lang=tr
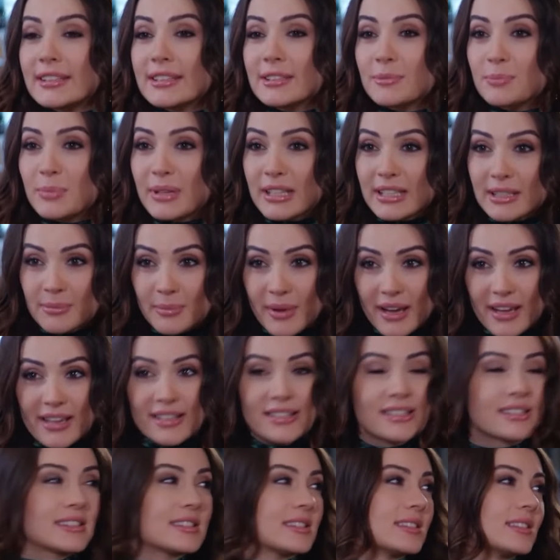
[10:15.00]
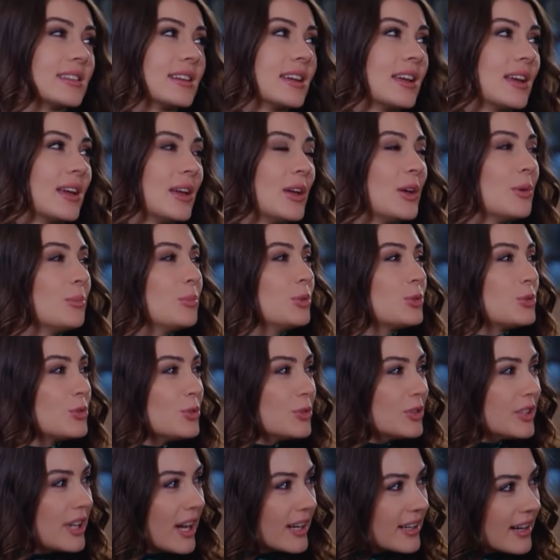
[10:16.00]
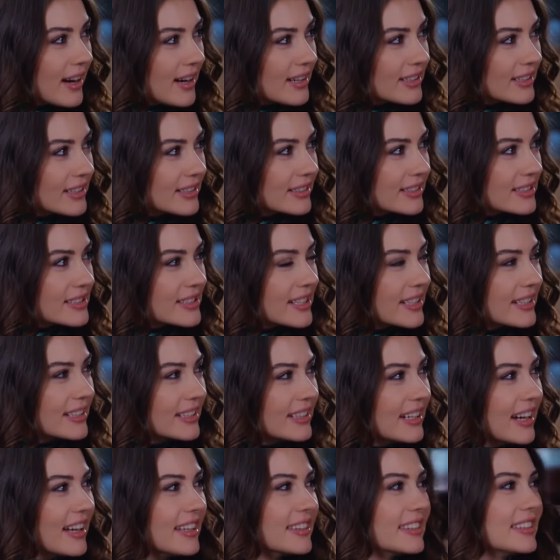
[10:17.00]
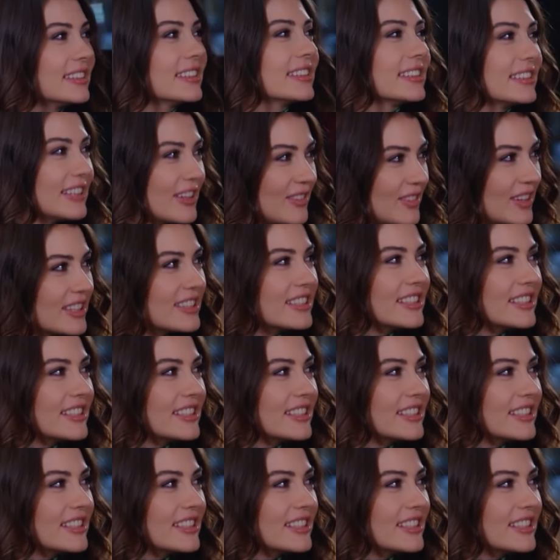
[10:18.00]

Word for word: nedir bilmez. Bütün kararlarını serin kanlılıkla